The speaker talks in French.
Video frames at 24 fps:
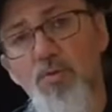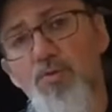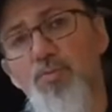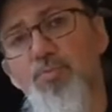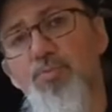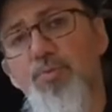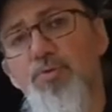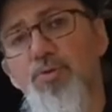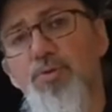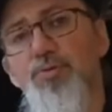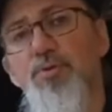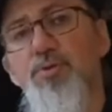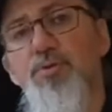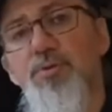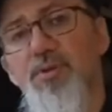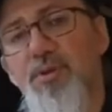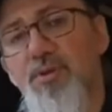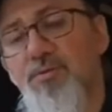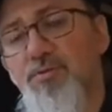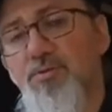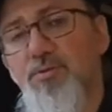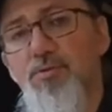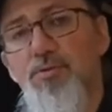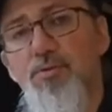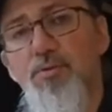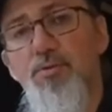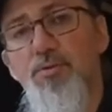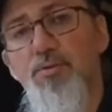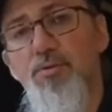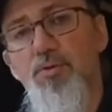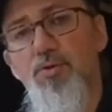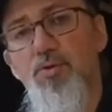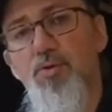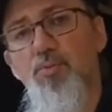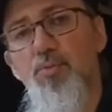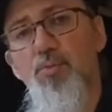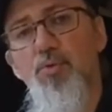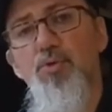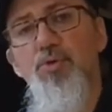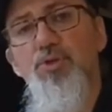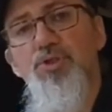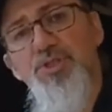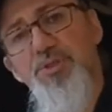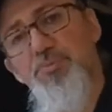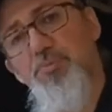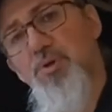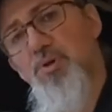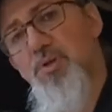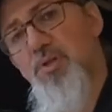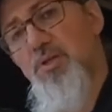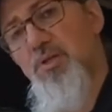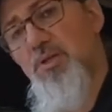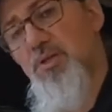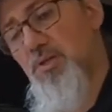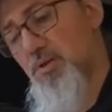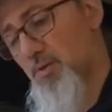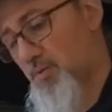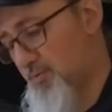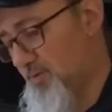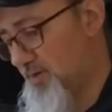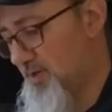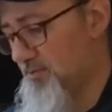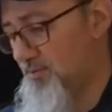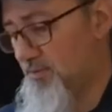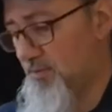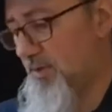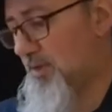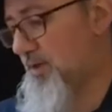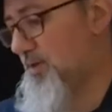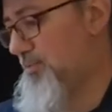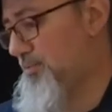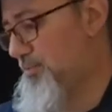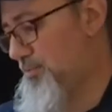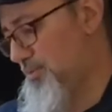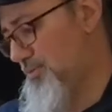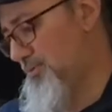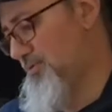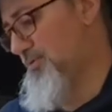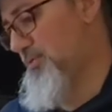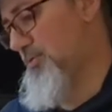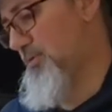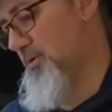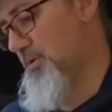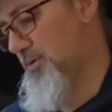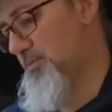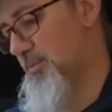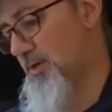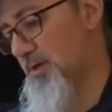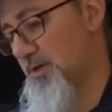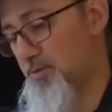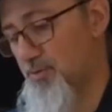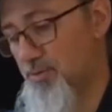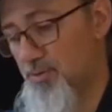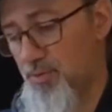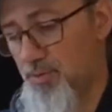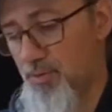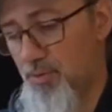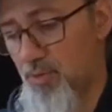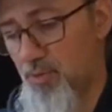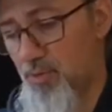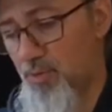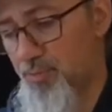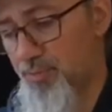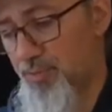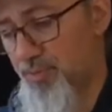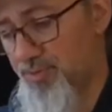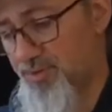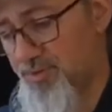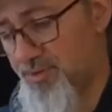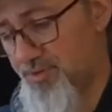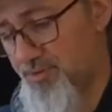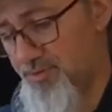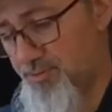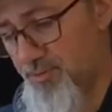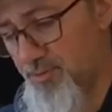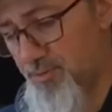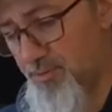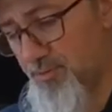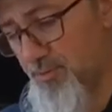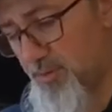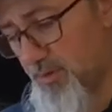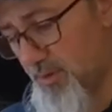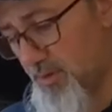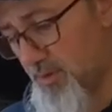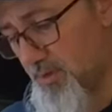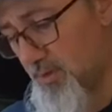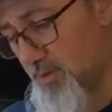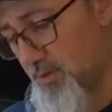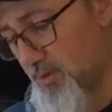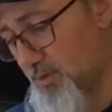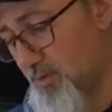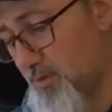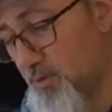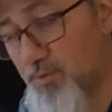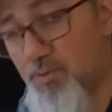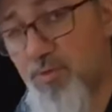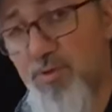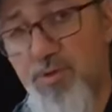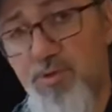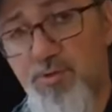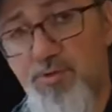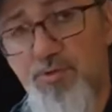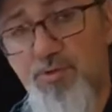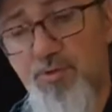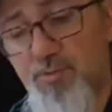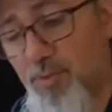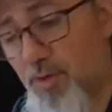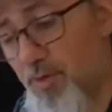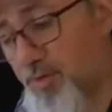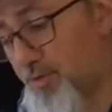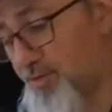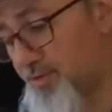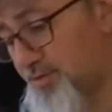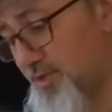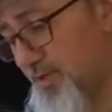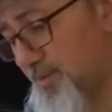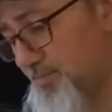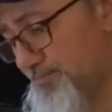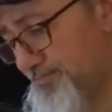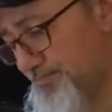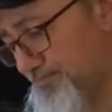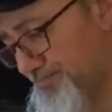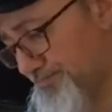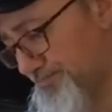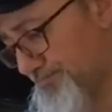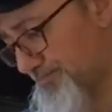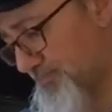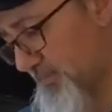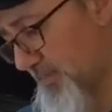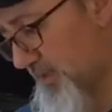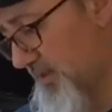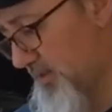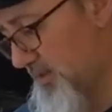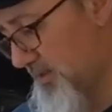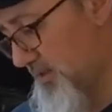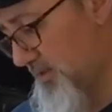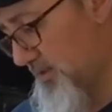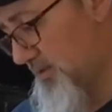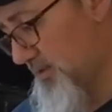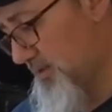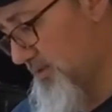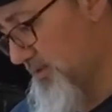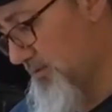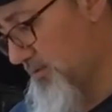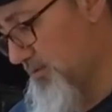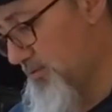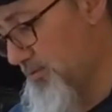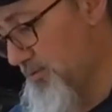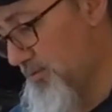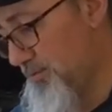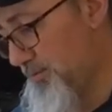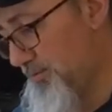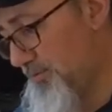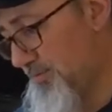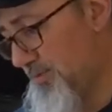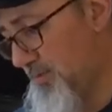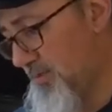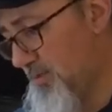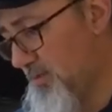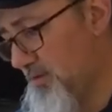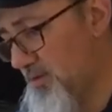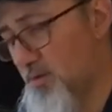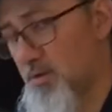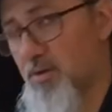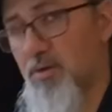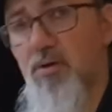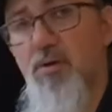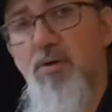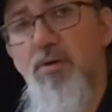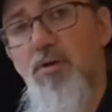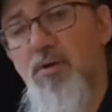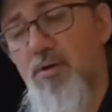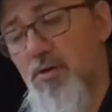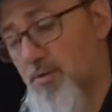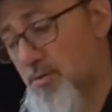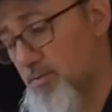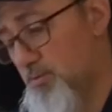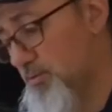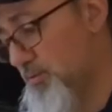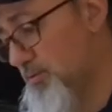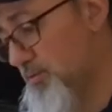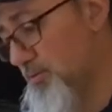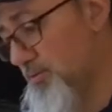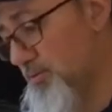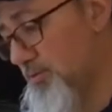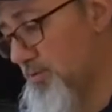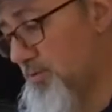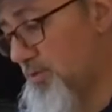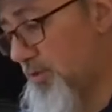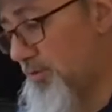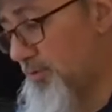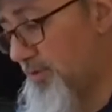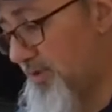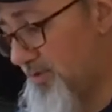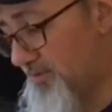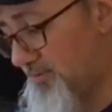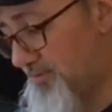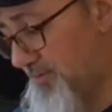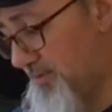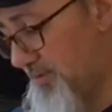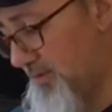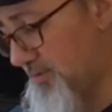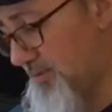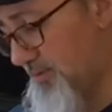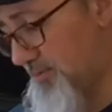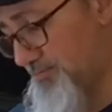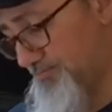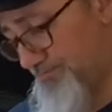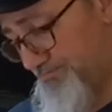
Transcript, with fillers: pour notre test de, Kumo Shibori, on va avoir besoin ben, de coupons de tissu, du tissu mordancé, du fil ou une cordelette fine,